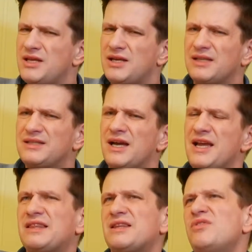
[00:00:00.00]
и когда
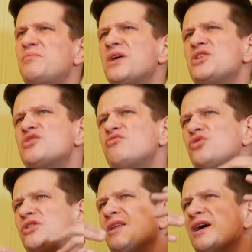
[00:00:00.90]
это
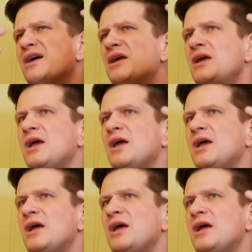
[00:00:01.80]
выпячивают на